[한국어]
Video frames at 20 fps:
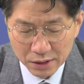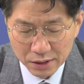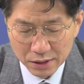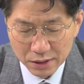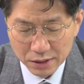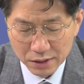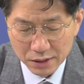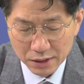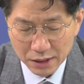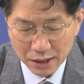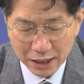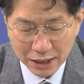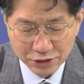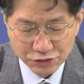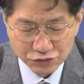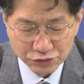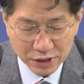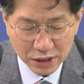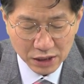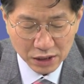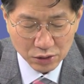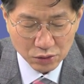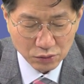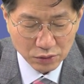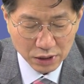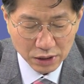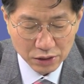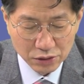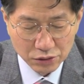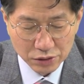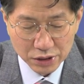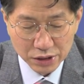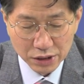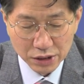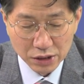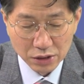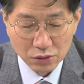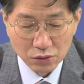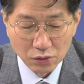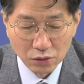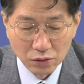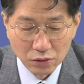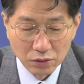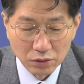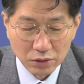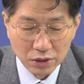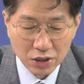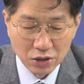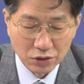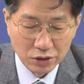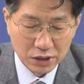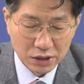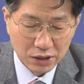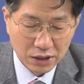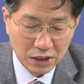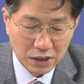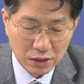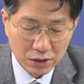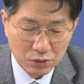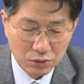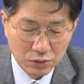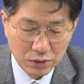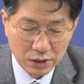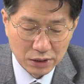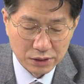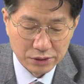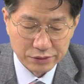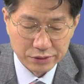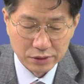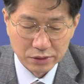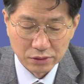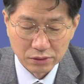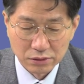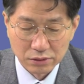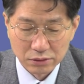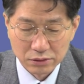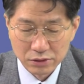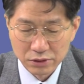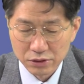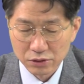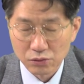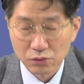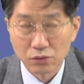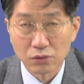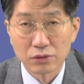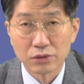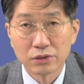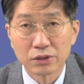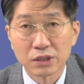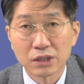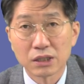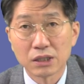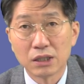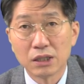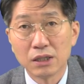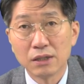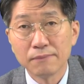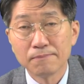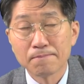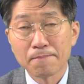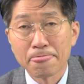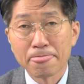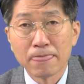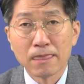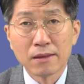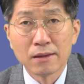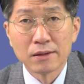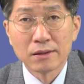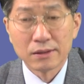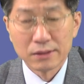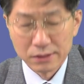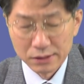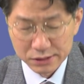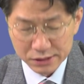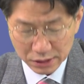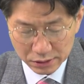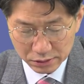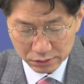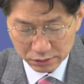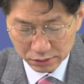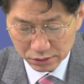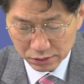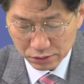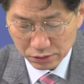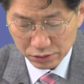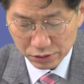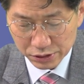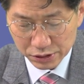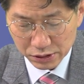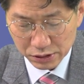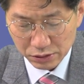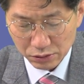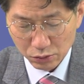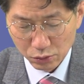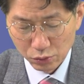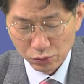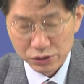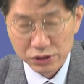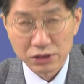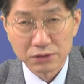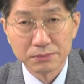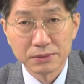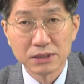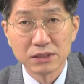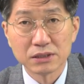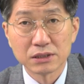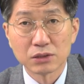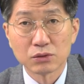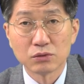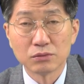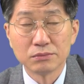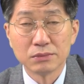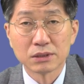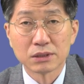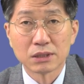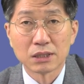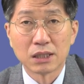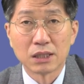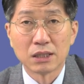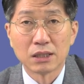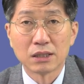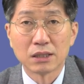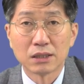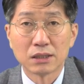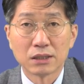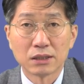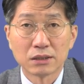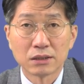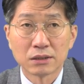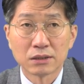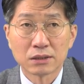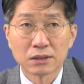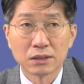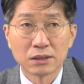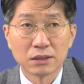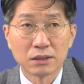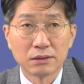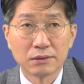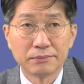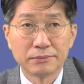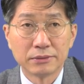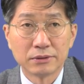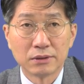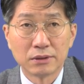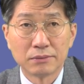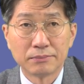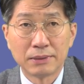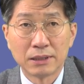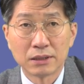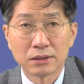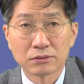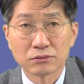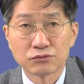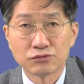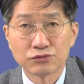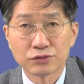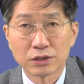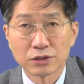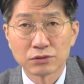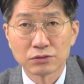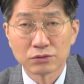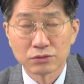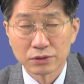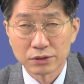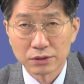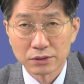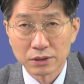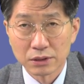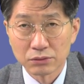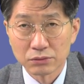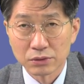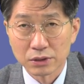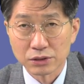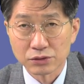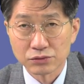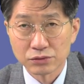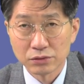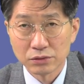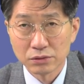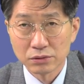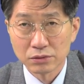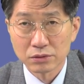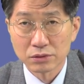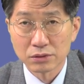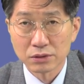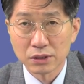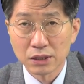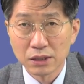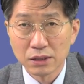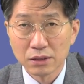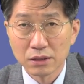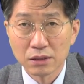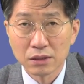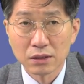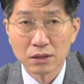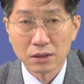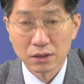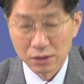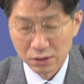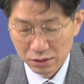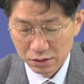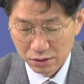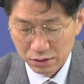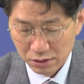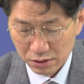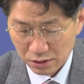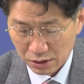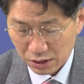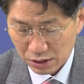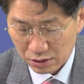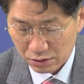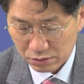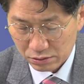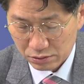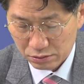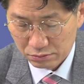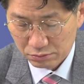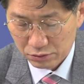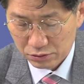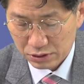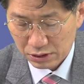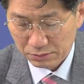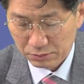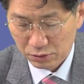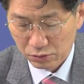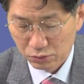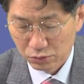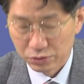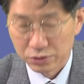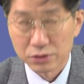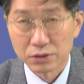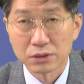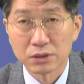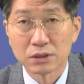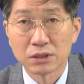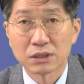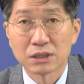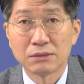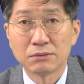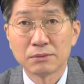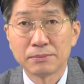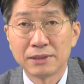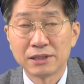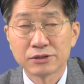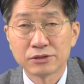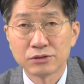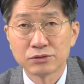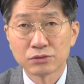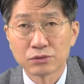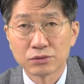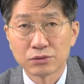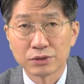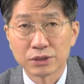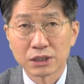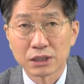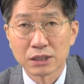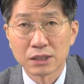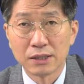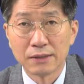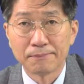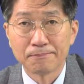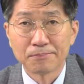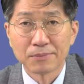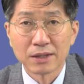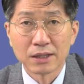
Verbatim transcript: 예, 아주대학교가 여기 있고 경기대학교가 있어요. 그리고 여기가 예, 작은 것이 오십이 제곱미터, 그러니까 뭐 방 두 개 정도 나오겠죠. 그런데 예, 가격은 뭐 삼억 오천이나 삼억 팔천 정도니까